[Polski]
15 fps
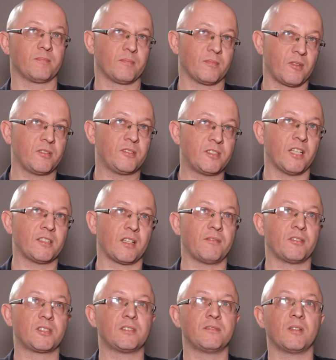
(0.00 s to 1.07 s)
To jest trzecia
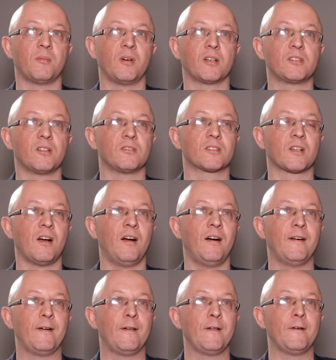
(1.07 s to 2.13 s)
właściwie moja książka,
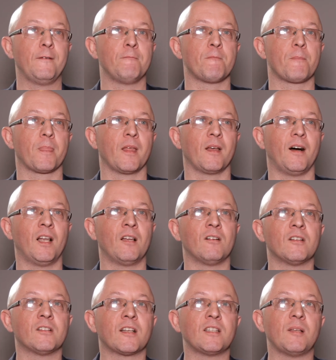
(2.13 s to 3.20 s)
y, ale
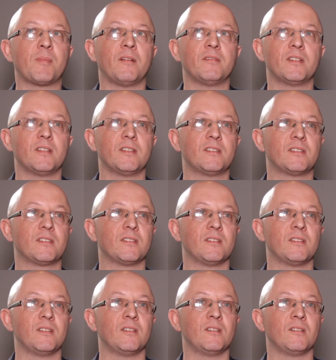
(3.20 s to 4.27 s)
ona tak naprawdę jest y,
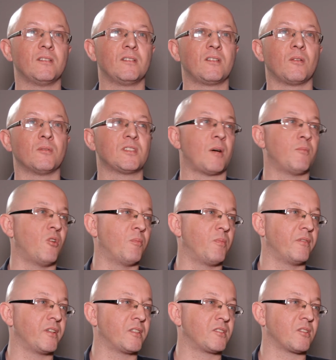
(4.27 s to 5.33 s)
tą samą
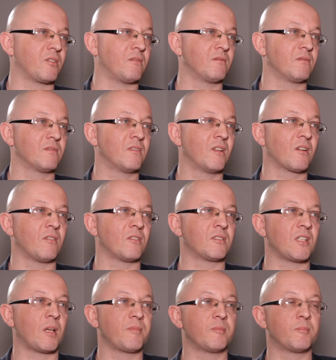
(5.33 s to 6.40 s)
opowieścią. Tylko, że
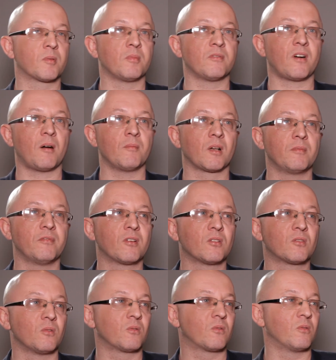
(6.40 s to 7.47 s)
najpierw próbowałam jakby w
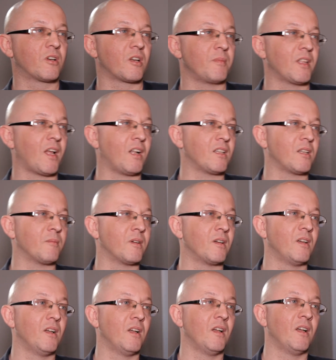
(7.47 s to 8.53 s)
gatunku kryminalnym,
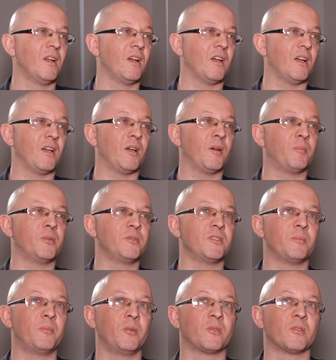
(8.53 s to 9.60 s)
y, później
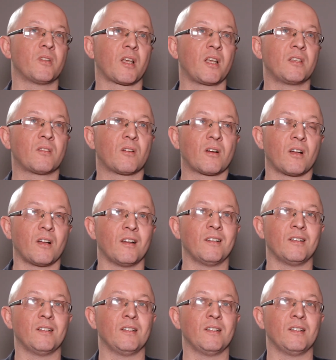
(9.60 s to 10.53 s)
był to taki trochę,